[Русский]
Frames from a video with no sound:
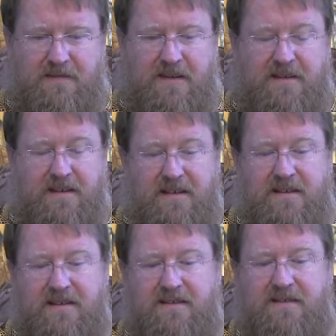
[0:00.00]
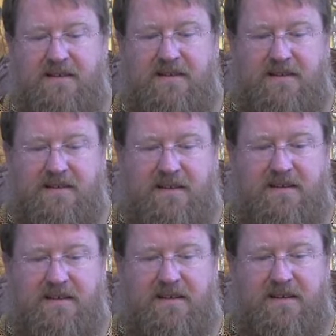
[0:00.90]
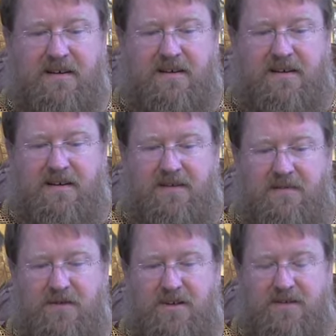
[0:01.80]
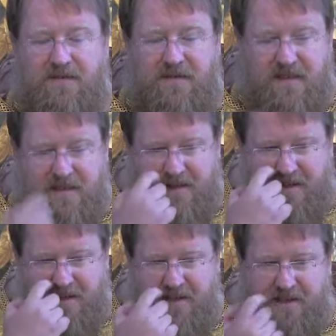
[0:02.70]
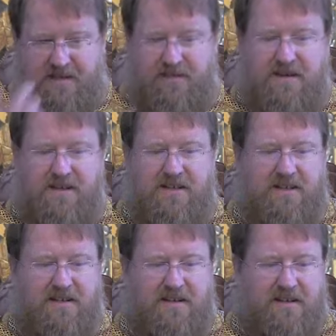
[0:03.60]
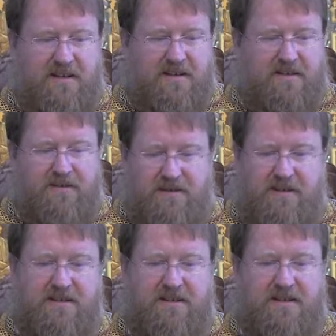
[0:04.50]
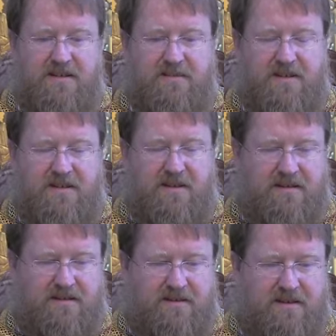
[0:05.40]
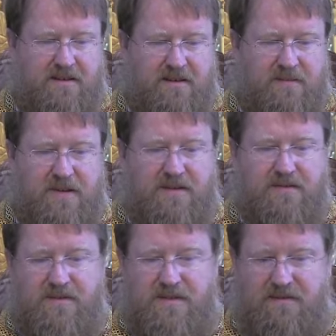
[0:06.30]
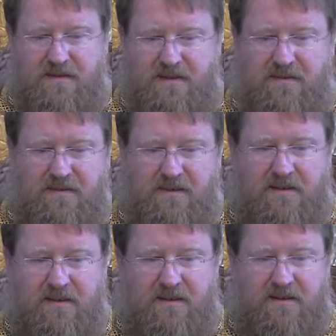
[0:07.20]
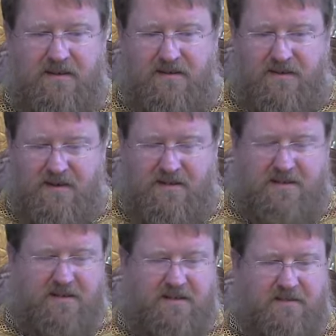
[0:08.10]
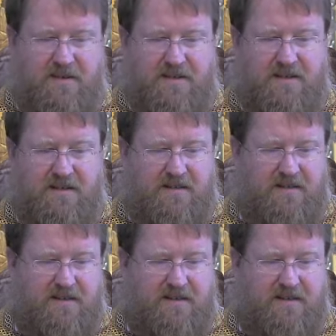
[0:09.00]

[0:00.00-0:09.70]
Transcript: И тогда действительно ты можешь видеть какие-то вещи, которые раньше не замечал. Присутствие того, кого раньше не замечал